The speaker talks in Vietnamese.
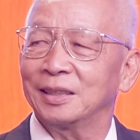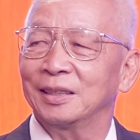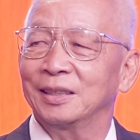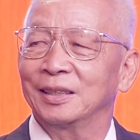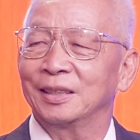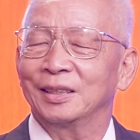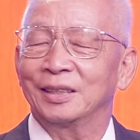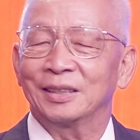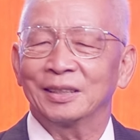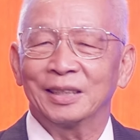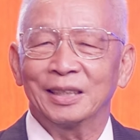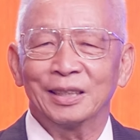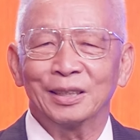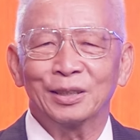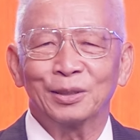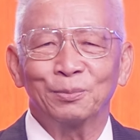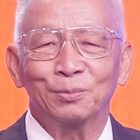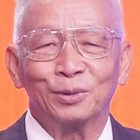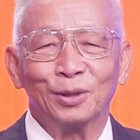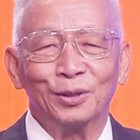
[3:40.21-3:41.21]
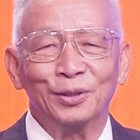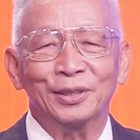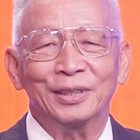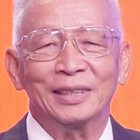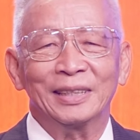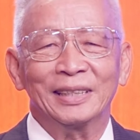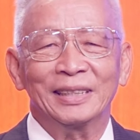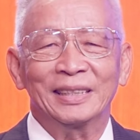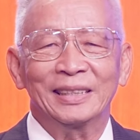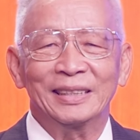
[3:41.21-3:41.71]
Vâng, Riêng okay. chúng tôi
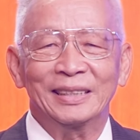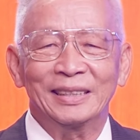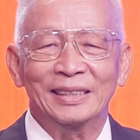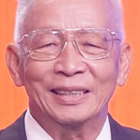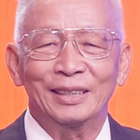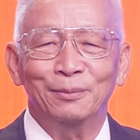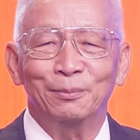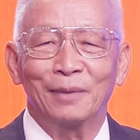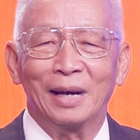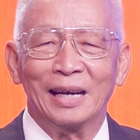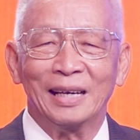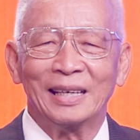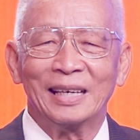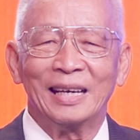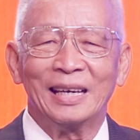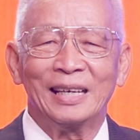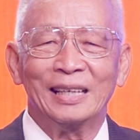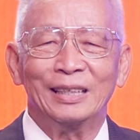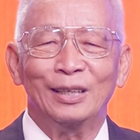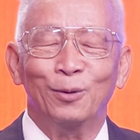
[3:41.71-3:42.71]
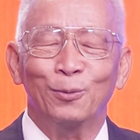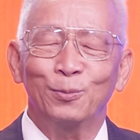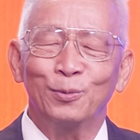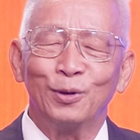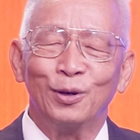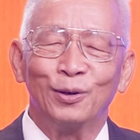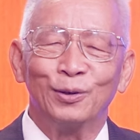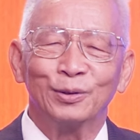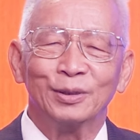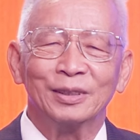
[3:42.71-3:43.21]
là những người MAGA là ủng
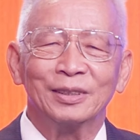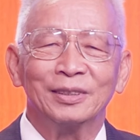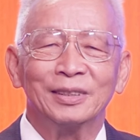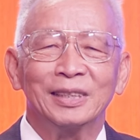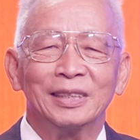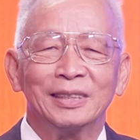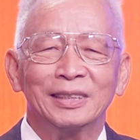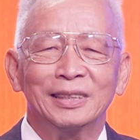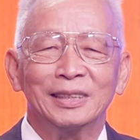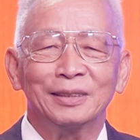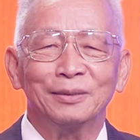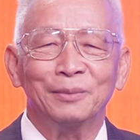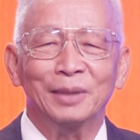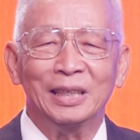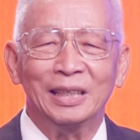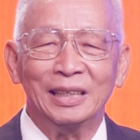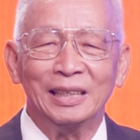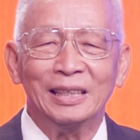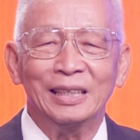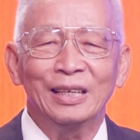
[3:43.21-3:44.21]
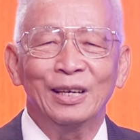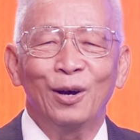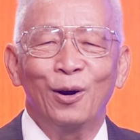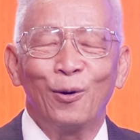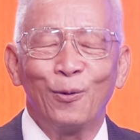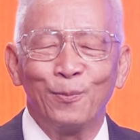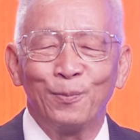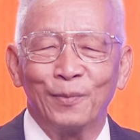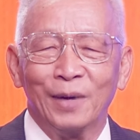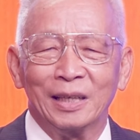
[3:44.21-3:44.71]
hộ cho đất nước Mỹ
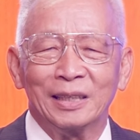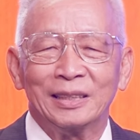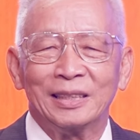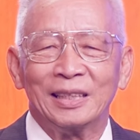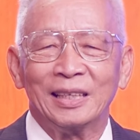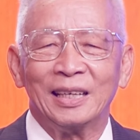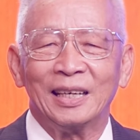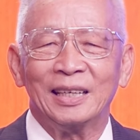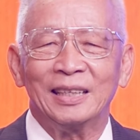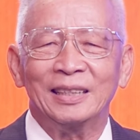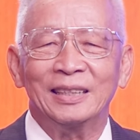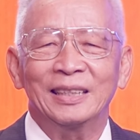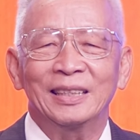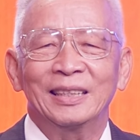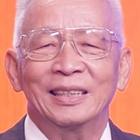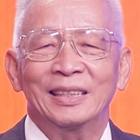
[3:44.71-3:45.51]
hùng mạnh trở lại